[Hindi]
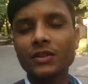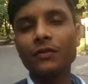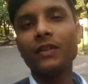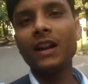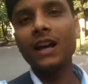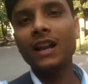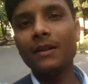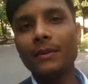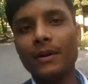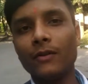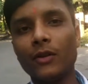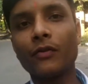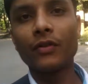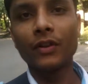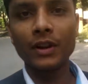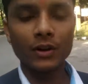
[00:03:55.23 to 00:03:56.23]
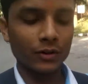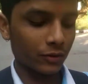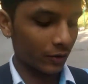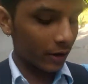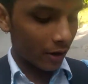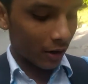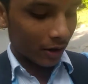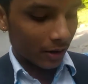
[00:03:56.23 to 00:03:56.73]
तो फिलहाल अभी हम लोग फ्री हो
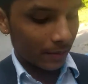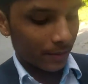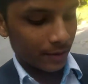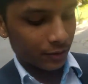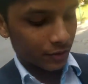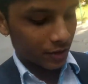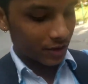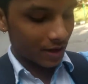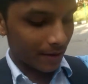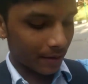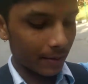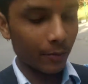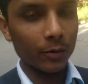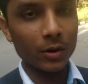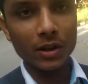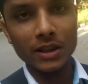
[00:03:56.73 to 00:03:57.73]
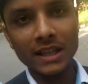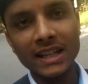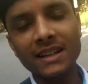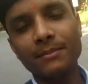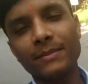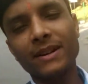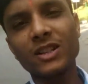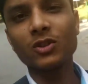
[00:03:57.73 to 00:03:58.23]
चुके हैं और अभी बच चुके हैं शाम के पूरे
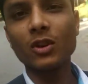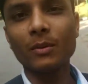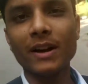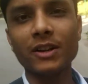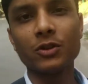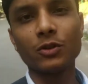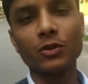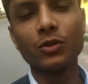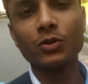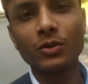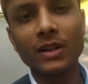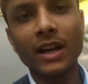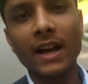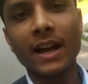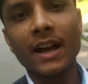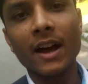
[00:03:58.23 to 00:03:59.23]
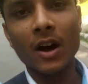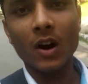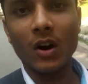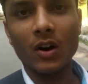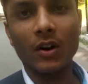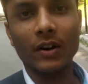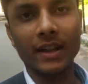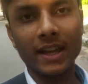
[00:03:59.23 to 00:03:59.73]
तीन बस तो हमारी छूट चुकी है
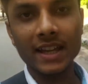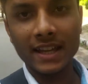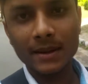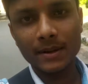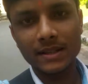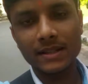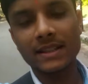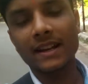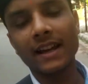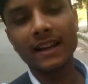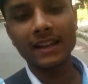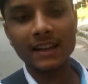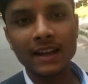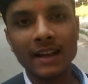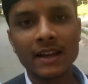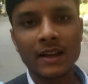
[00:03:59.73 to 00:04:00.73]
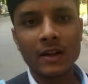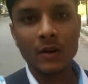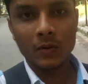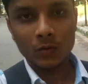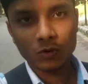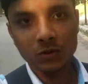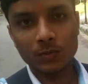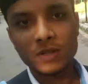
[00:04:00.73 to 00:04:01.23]
और एक बस रह गई है
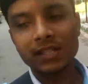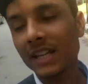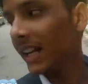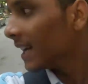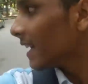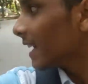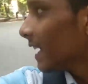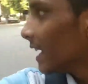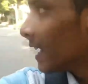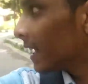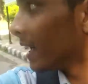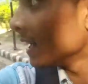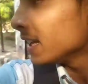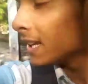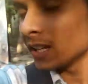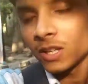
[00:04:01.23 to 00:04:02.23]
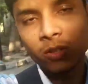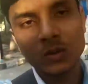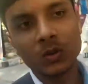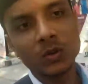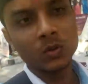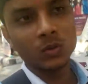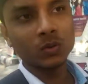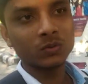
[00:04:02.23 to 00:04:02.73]
उसमें चलेंगे
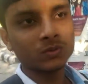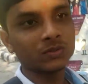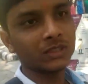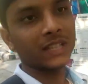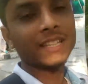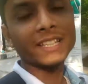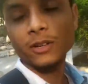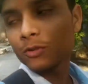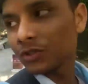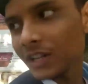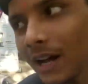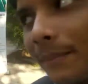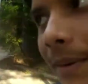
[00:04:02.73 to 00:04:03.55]
तो चलते कुछ यहाँ